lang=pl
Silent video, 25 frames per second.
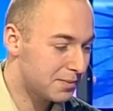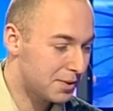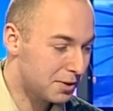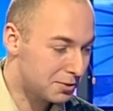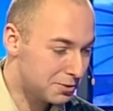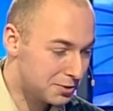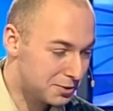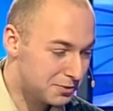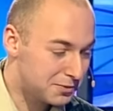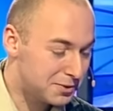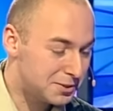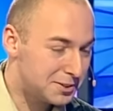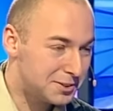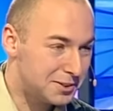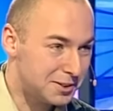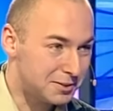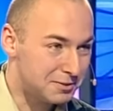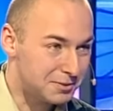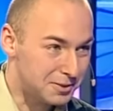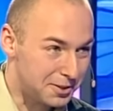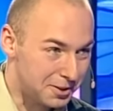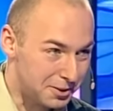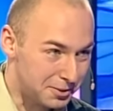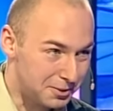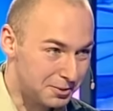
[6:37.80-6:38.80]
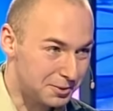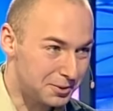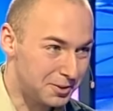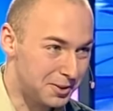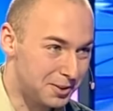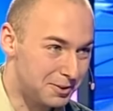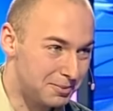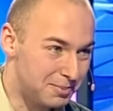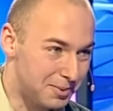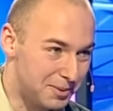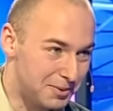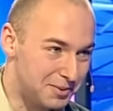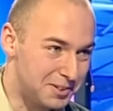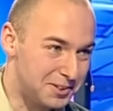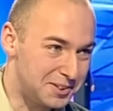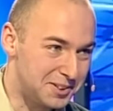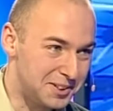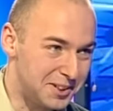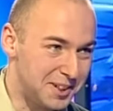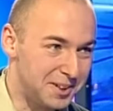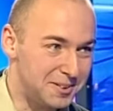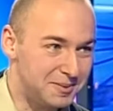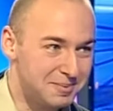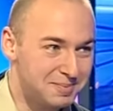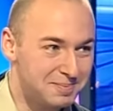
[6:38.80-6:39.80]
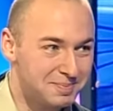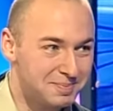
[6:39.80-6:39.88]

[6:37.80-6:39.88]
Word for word: Oczywiście w Toruniu odpowiedział.